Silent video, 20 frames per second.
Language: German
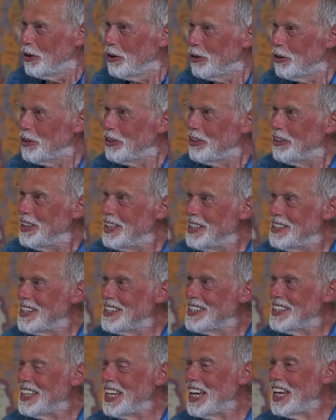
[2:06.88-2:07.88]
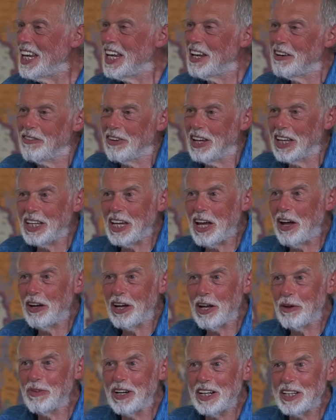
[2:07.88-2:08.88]
Und dieses Dienen wird ja
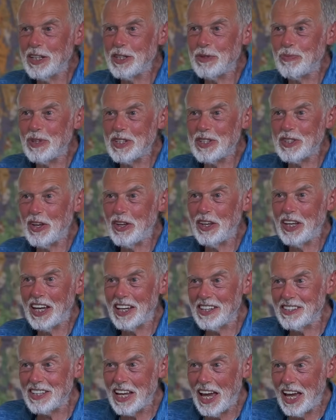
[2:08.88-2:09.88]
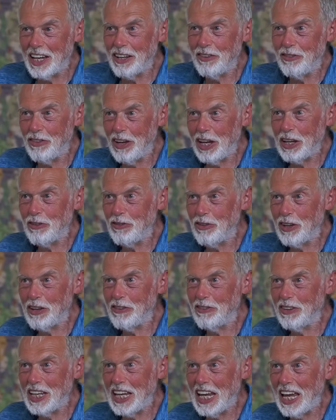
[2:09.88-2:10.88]
auch einmal das Besondere sein, wenn
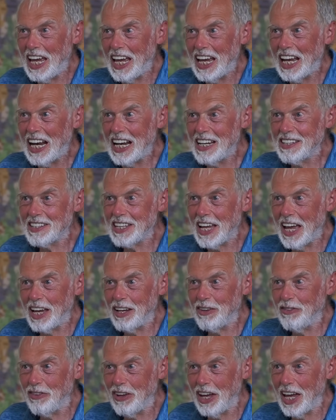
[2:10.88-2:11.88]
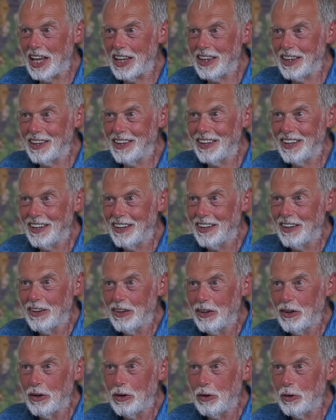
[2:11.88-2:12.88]
wir wie die Engel sein werden
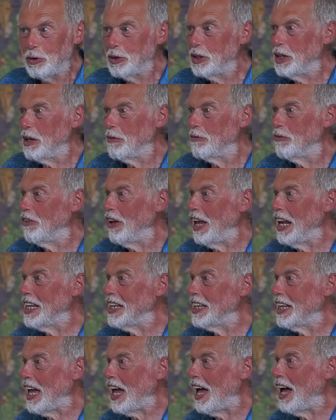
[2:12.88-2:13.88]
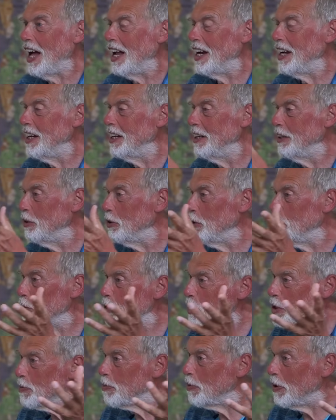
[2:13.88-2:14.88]
und im Weltall
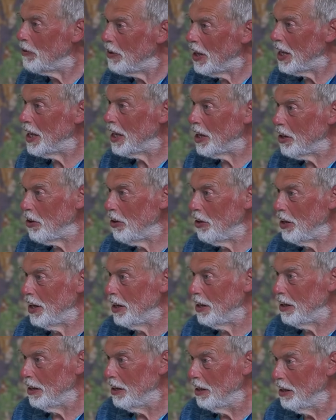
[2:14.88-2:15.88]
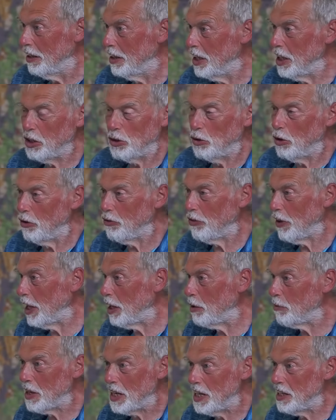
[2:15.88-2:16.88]
uns bewegen können. Nicht nur auf
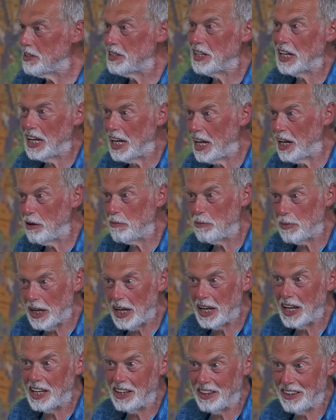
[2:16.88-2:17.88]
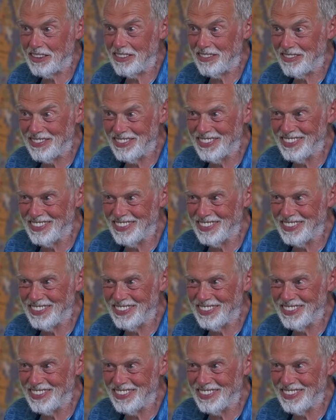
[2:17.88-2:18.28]
einem klitzekleinen Planeten.